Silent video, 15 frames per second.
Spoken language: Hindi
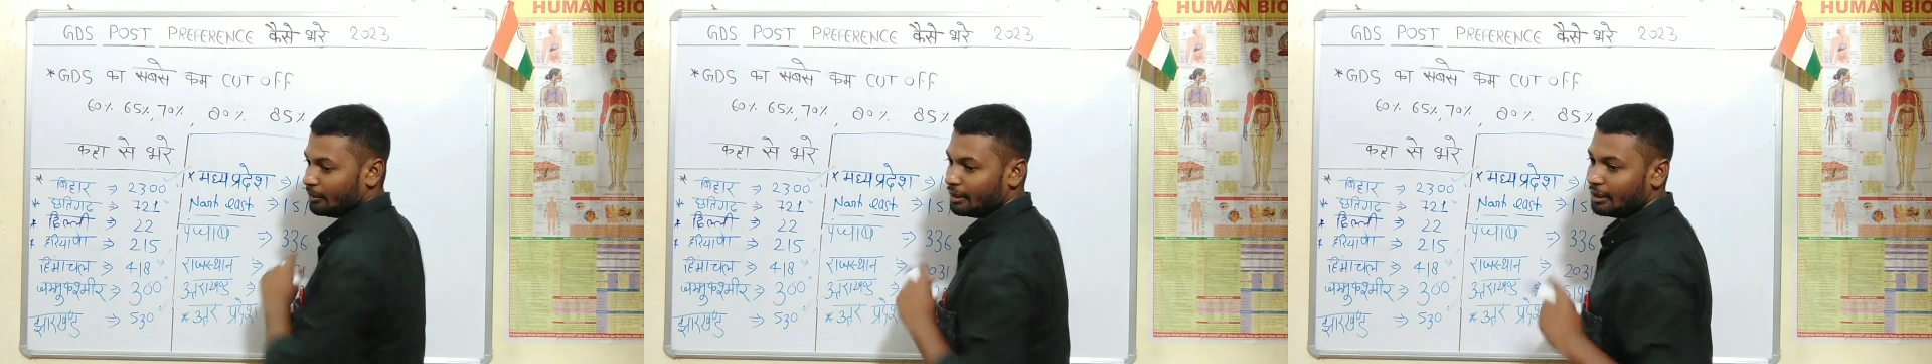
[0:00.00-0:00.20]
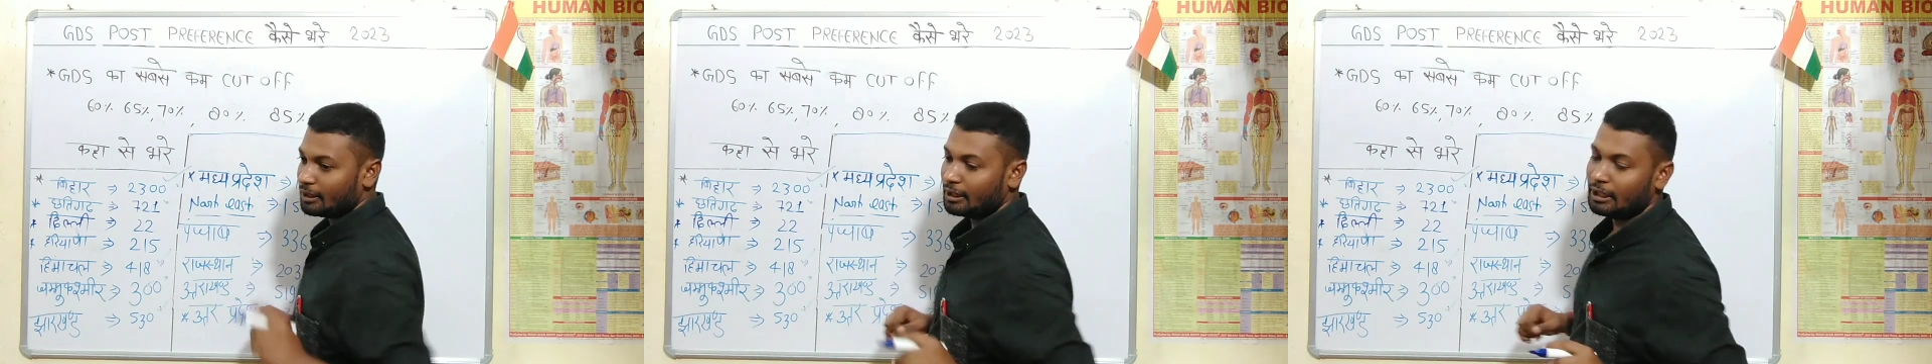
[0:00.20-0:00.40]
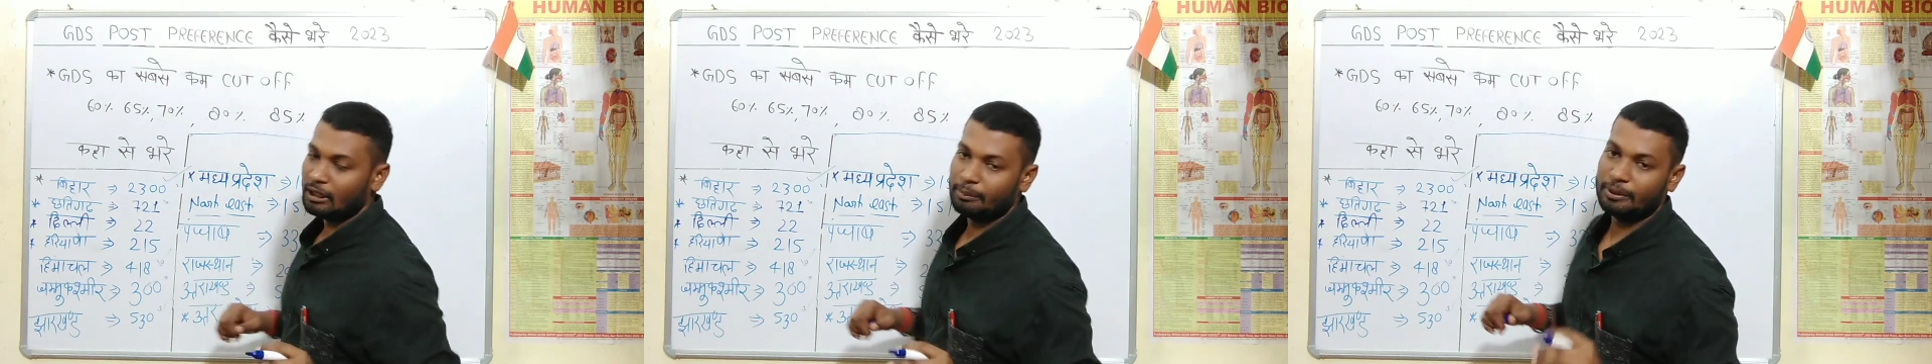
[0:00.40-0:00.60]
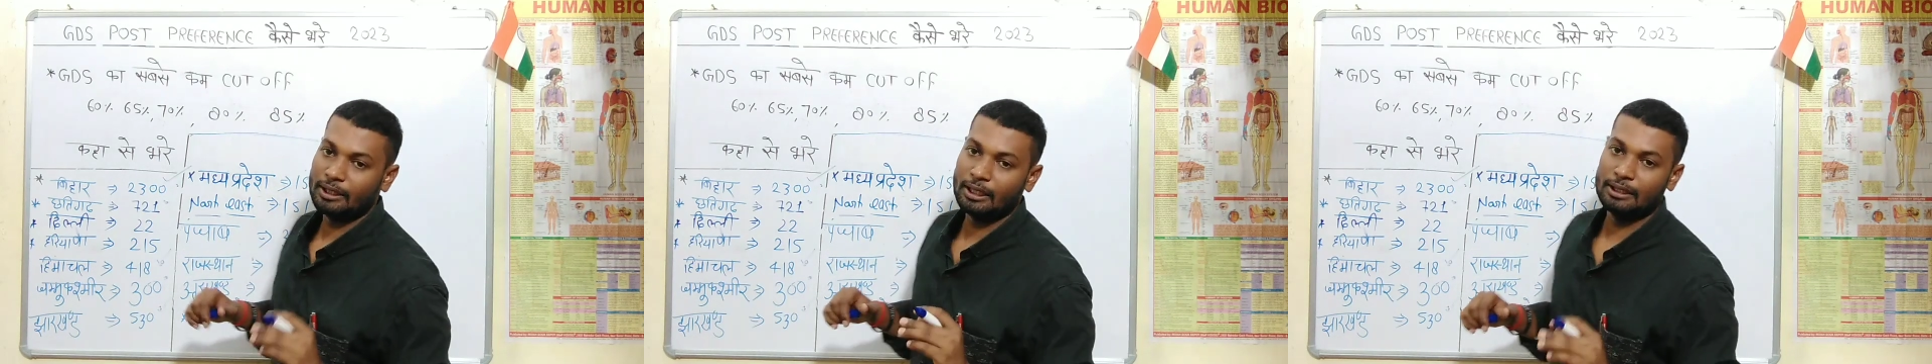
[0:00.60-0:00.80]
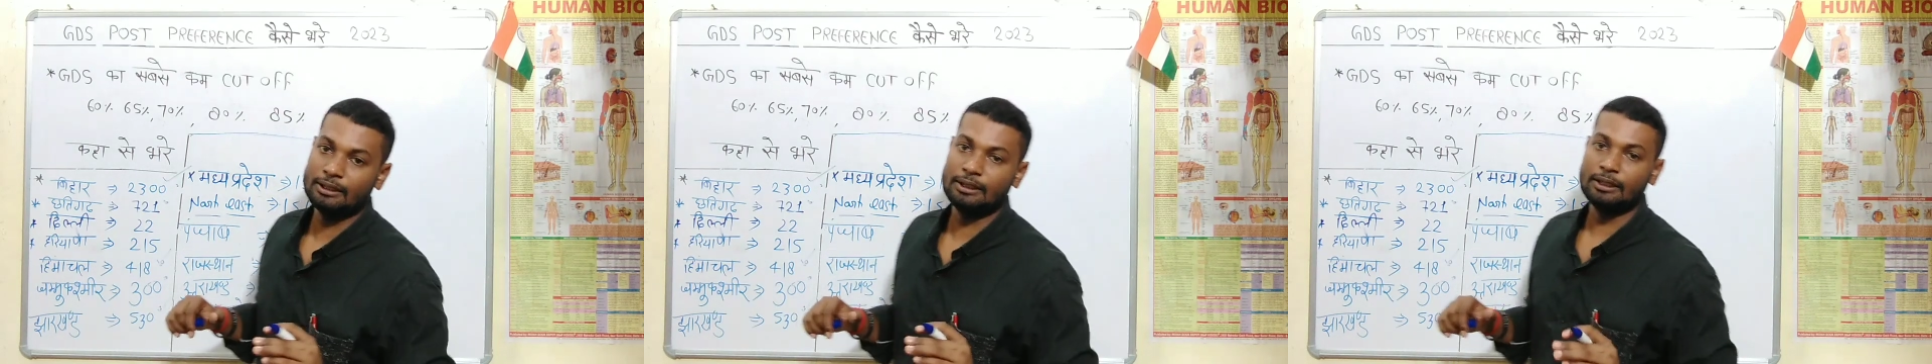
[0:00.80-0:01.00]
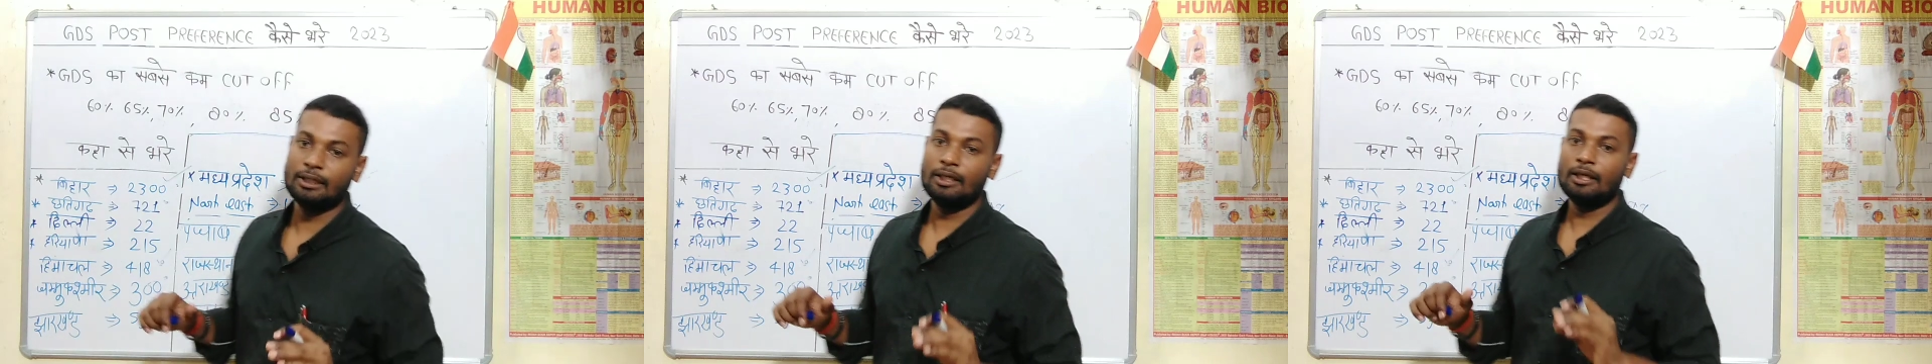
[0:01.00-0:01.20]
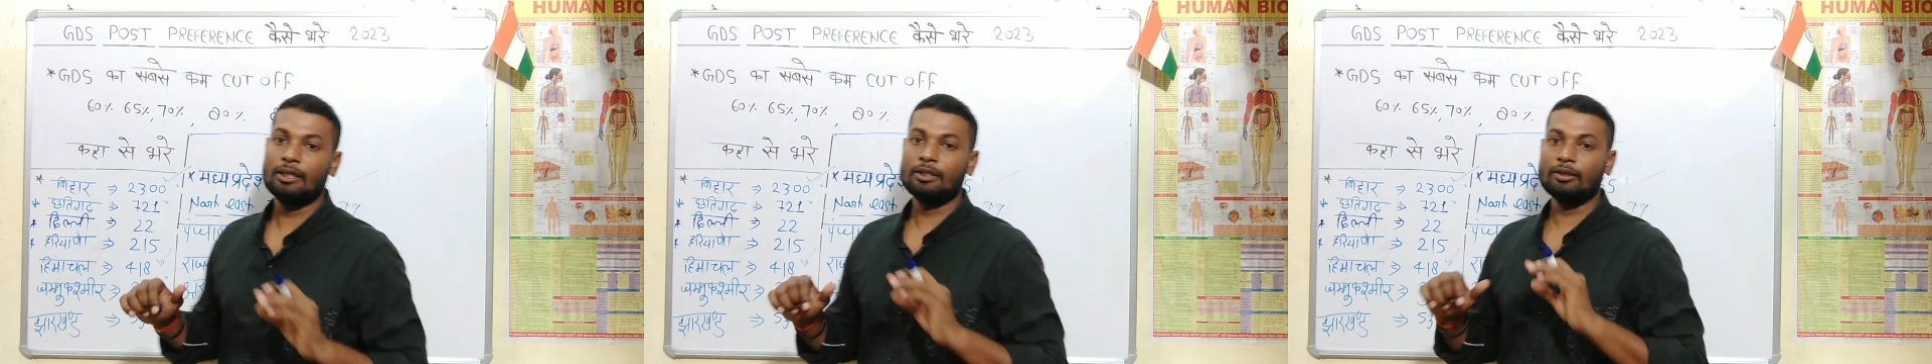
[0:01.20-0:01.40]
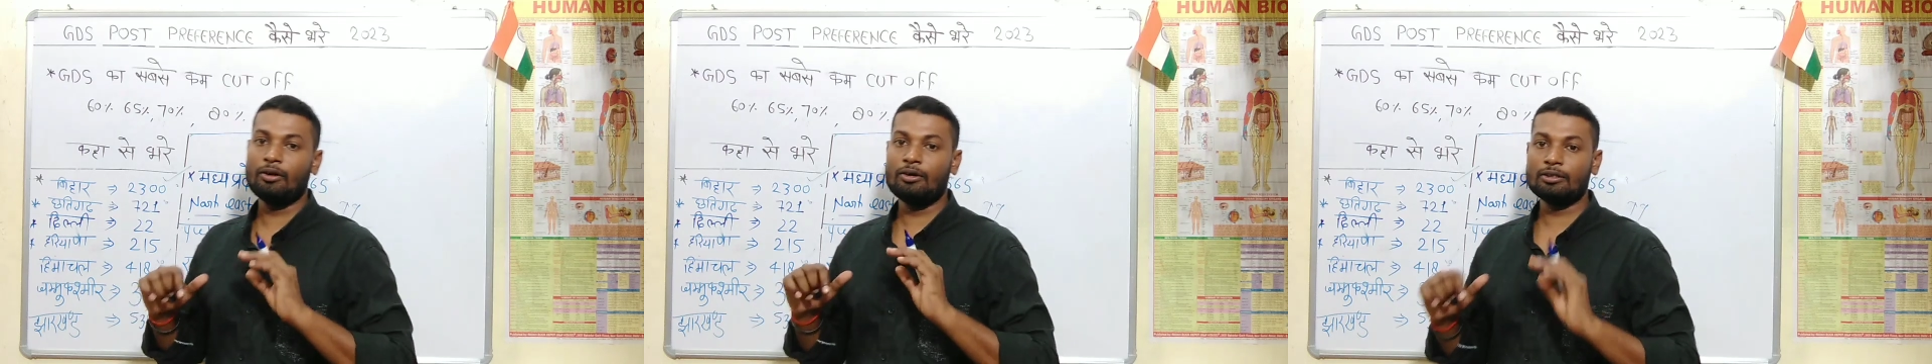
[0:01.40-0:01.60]
मेरे कहने पे डालिए
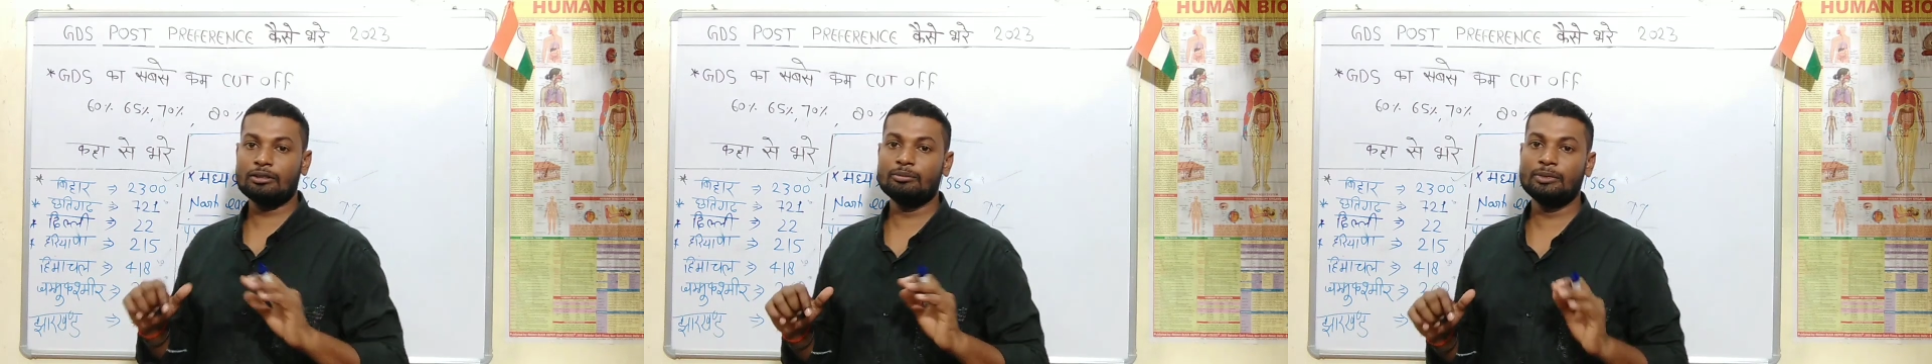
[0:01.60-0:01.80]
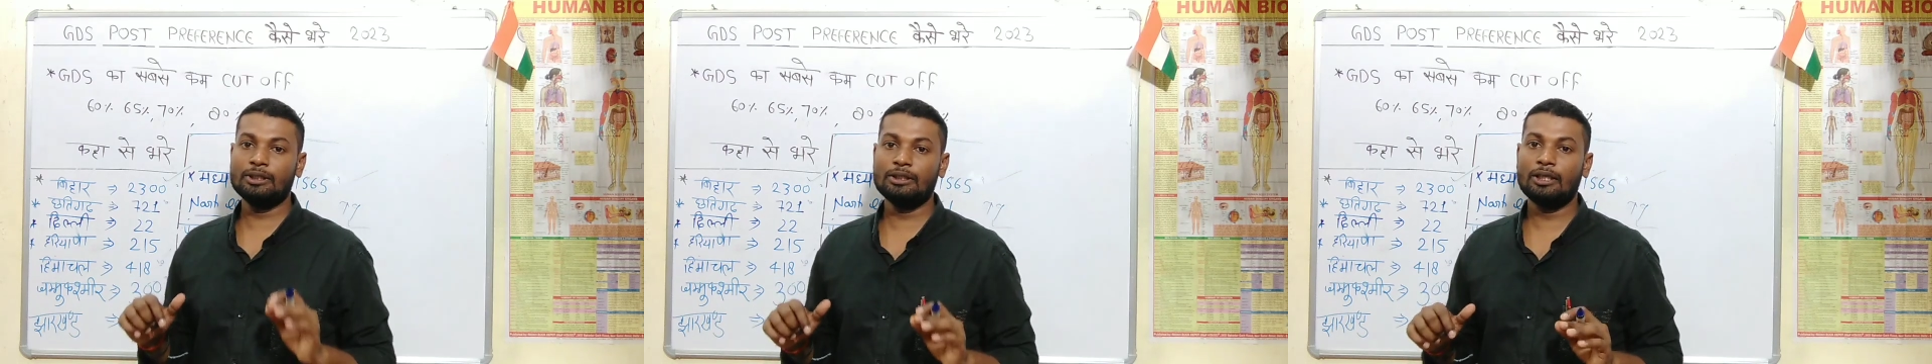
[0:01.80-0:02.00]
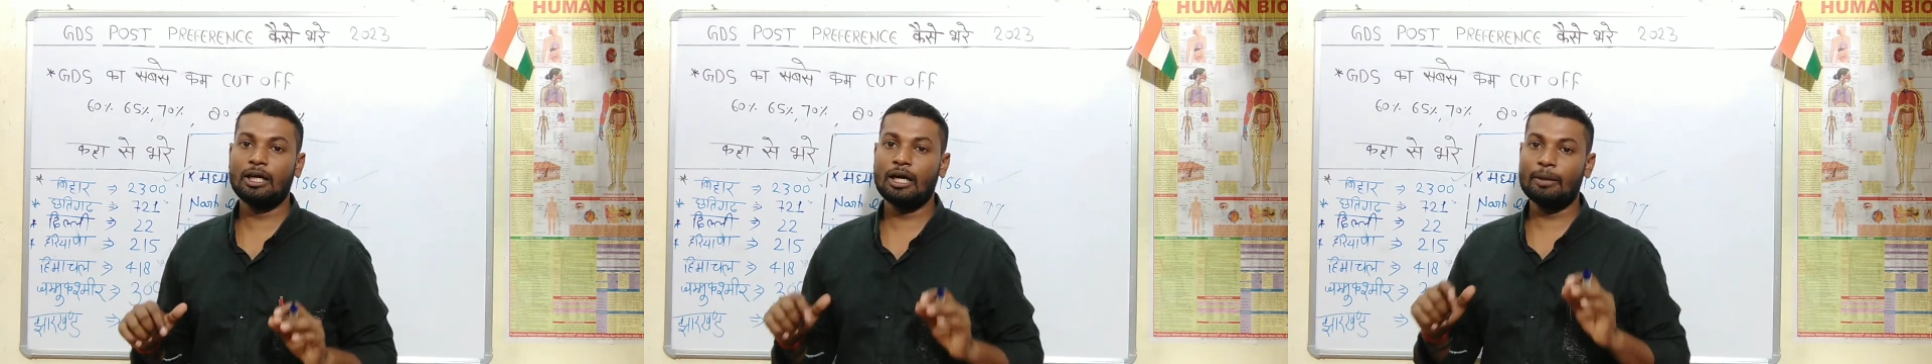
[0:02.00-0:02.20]
नॉर्थ में